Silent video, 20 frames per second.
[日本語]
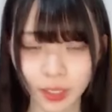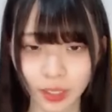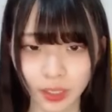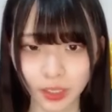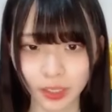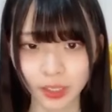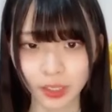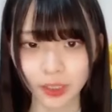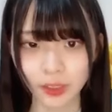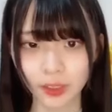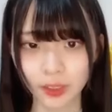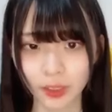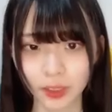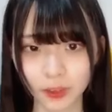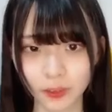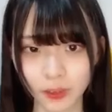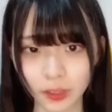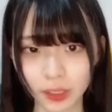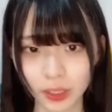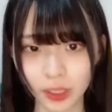た昨日
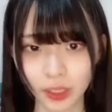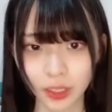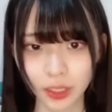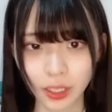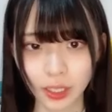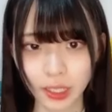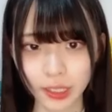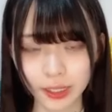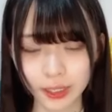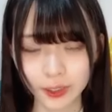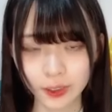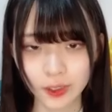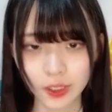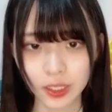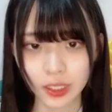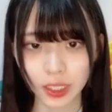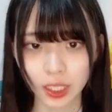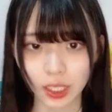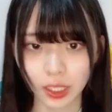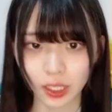で終わったね
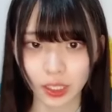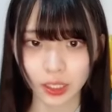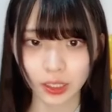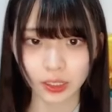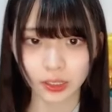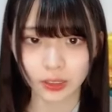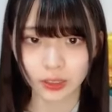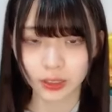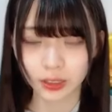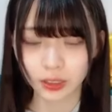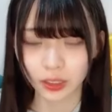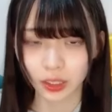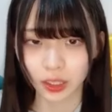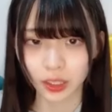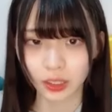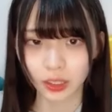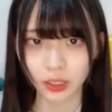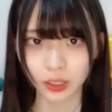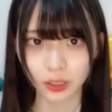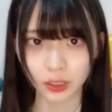ポンさんヨネさん
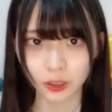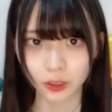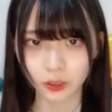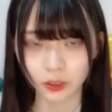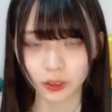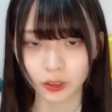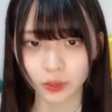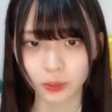ありがと